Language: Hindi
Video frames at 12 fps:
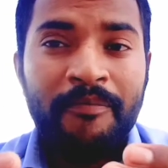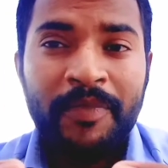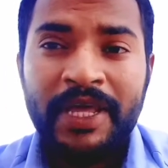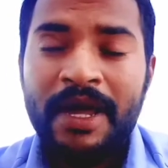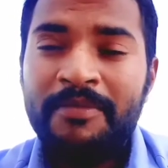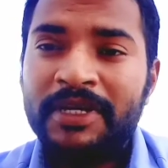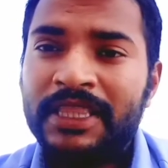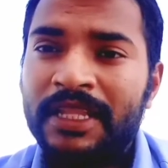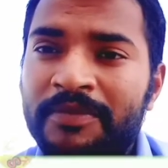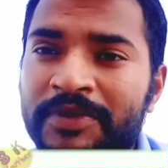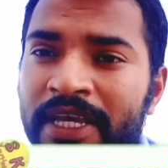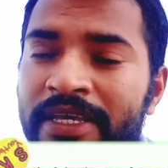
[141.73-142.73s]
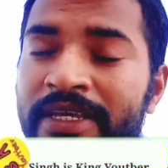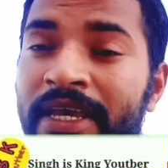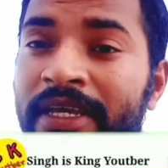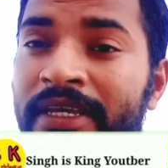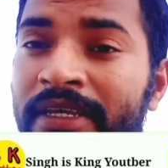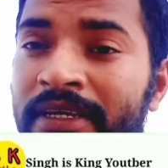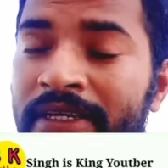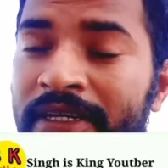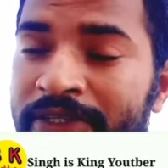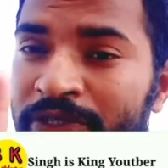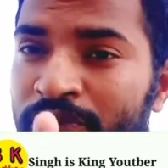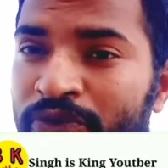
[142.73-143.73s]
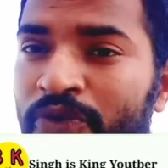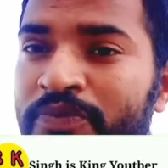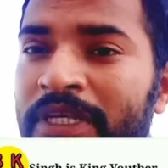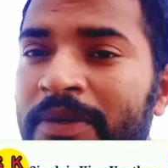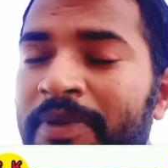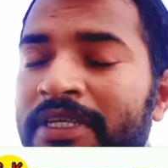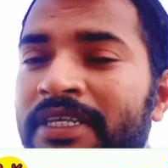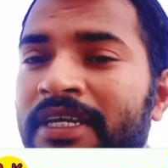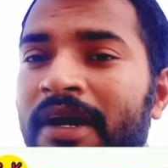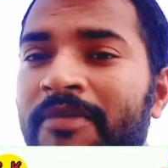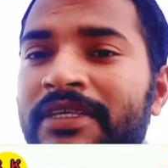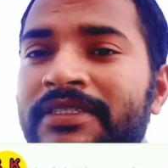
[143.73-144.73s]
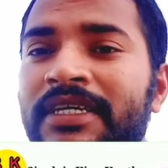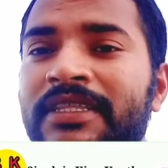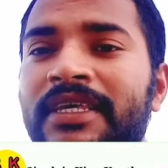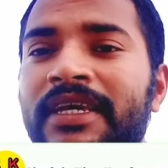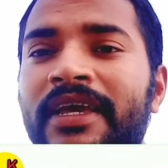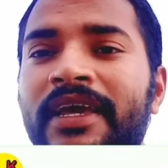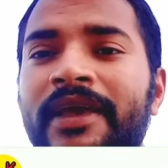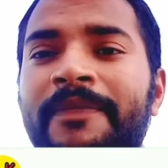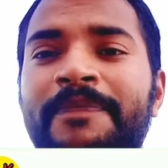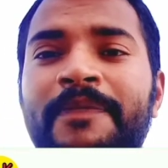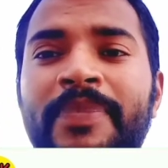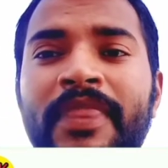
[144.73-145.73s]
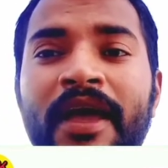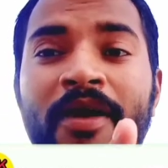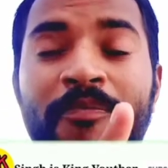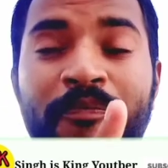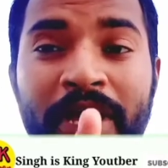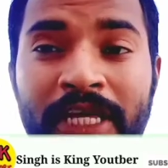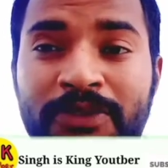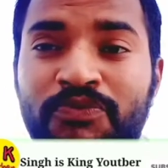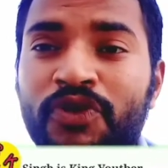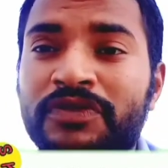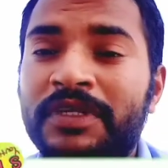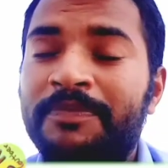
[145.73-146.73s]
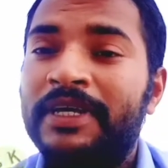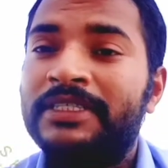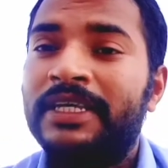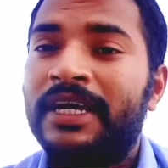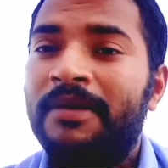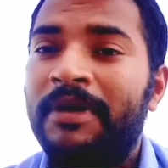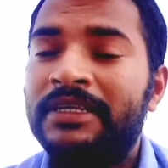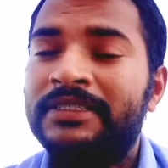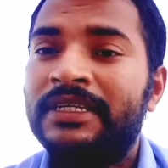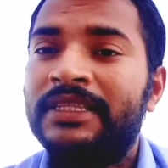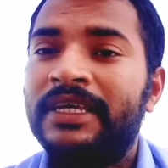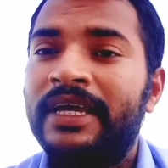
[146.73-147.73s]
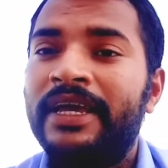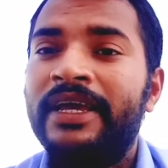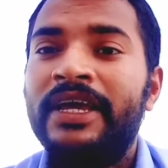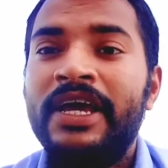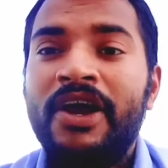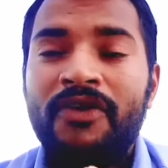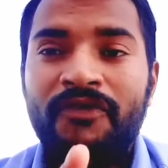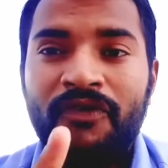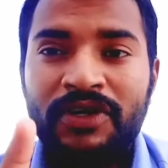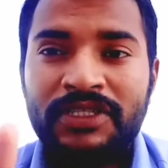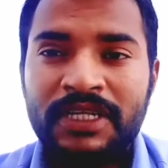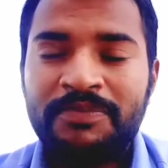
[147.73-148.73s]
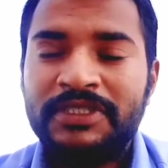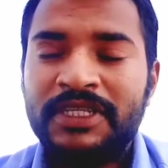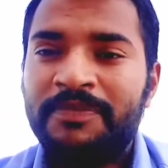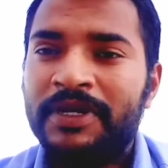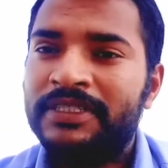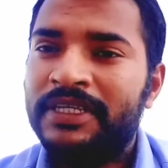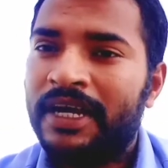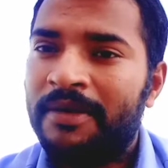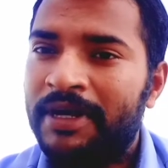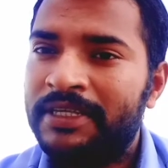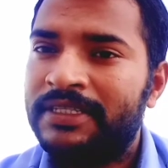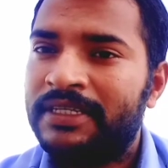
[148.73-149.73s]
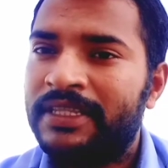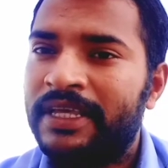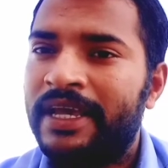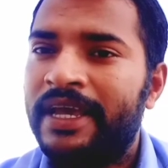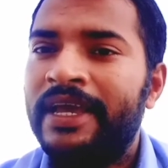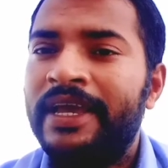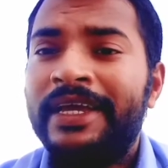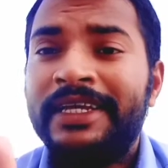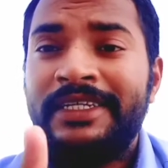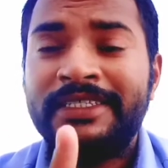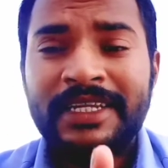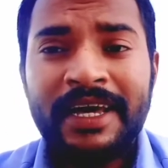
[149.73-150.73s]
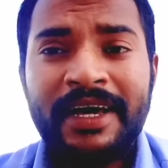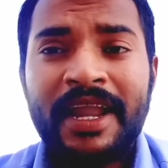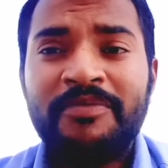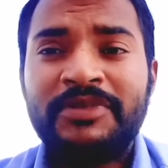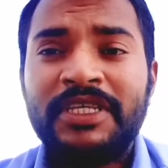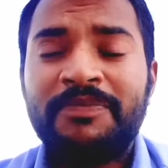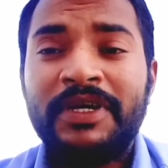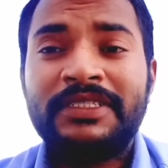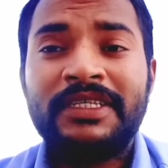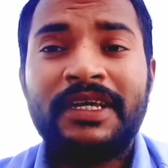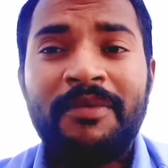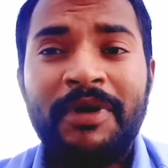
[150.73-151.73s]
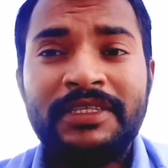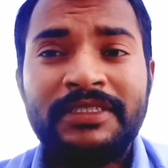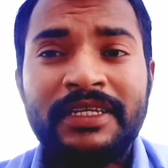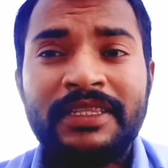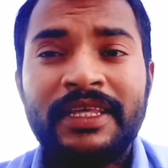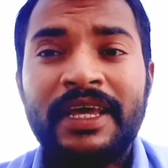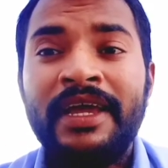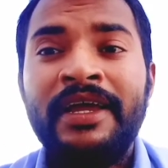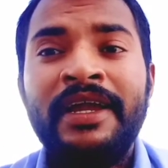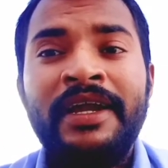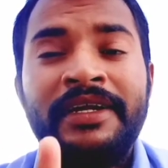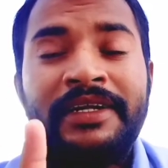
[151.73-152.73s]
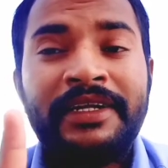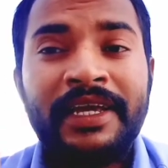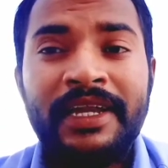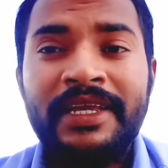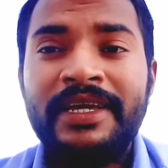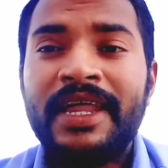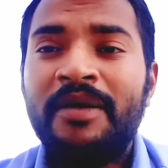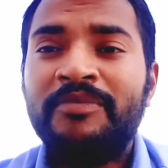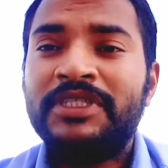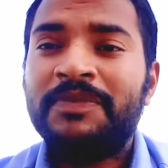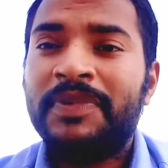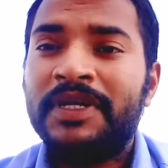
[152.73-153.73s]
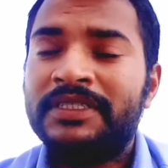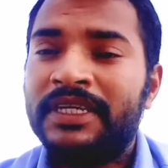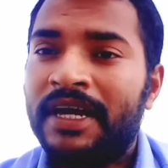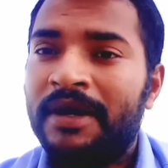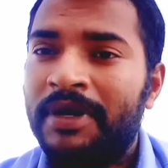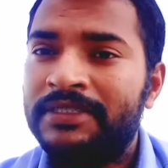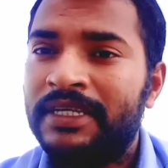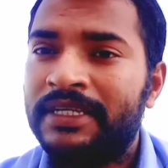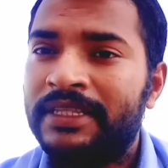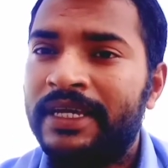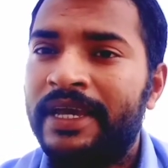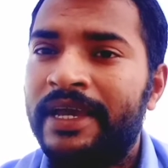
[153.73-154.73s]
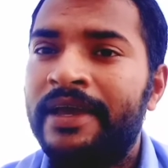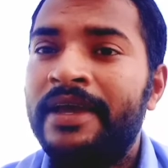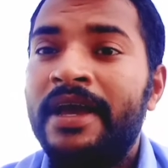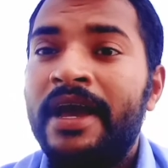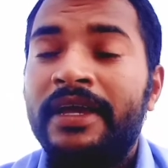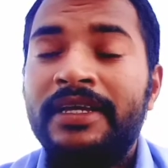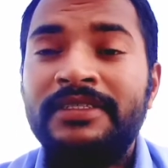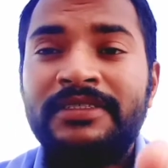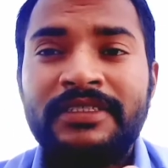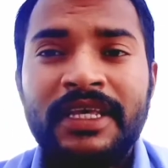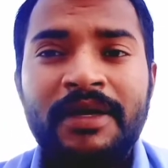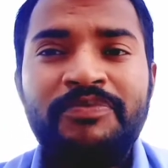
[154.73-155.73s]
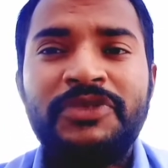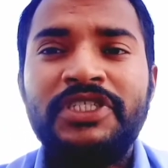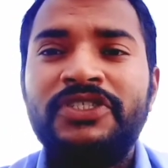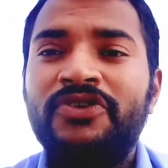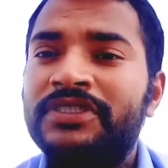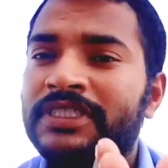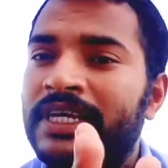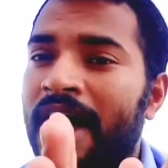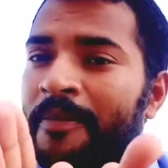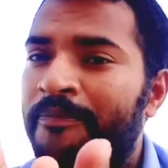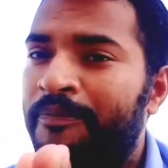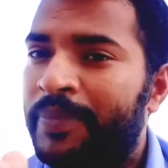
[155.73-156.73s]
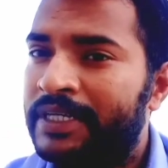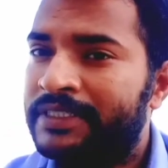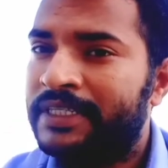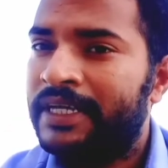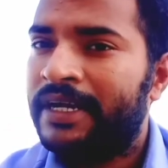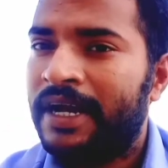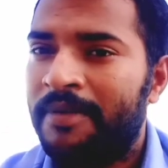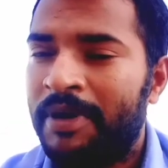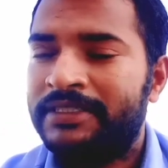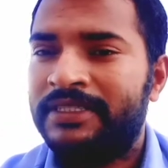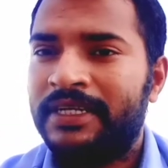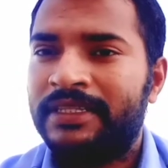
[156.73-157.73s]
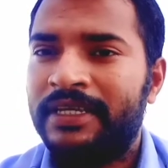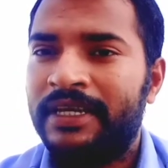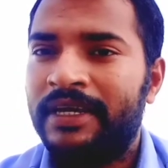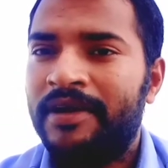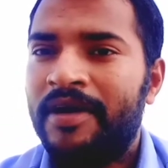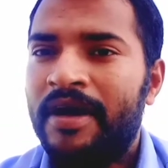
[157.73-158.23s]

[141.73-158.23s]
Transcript: मेरा मतलब यही है कि यूट्यूब से पैसे कमा सकते हैं फेसबुक से पैसे कमा सकते हैं व्हाट्सअप से पैसे कमा सकते हैं इंस्टाग्राम से पैसे कमा सकते हैं टेलीग्राम से पैसे कमा सकते हैं इन सब चीज़ों से आप पैसे कमा सकते हैं